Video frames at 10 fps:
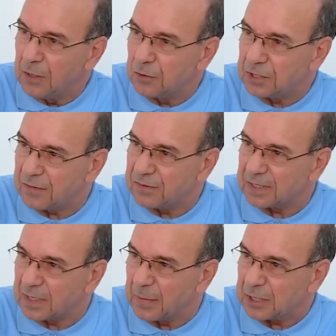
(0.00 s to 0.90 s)
لو شيف
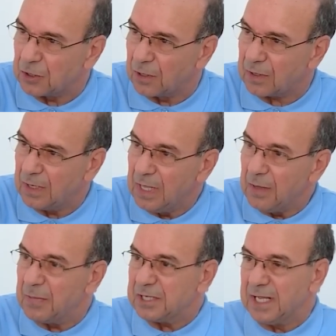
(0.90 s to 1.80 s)
ديتا ماجور
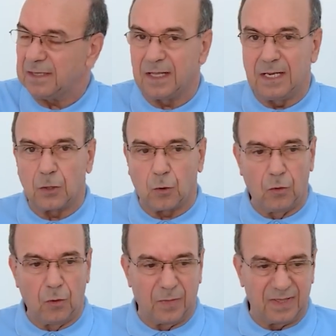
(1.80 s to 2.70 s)
باش حتى اللي
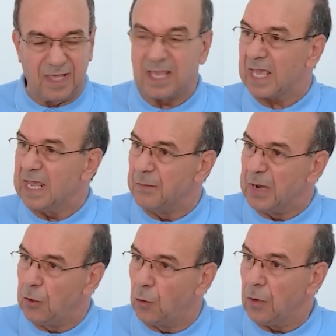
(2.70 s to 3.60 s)
يكونوا متضيقين
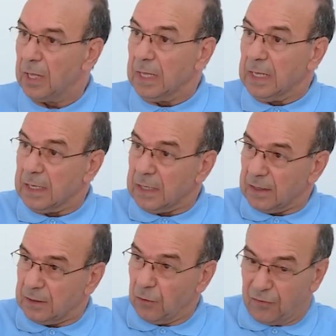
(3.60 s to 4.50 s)
منه
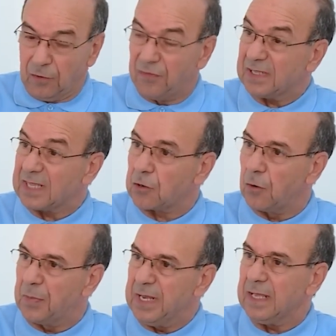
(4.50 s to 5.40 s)
ديفون لو فيت
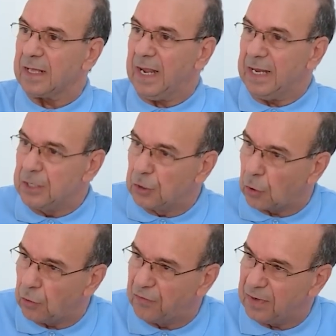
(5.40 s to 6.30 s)
اكومبلي راح
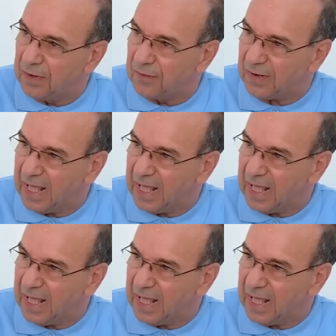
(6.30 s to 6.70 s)
يدخلوا في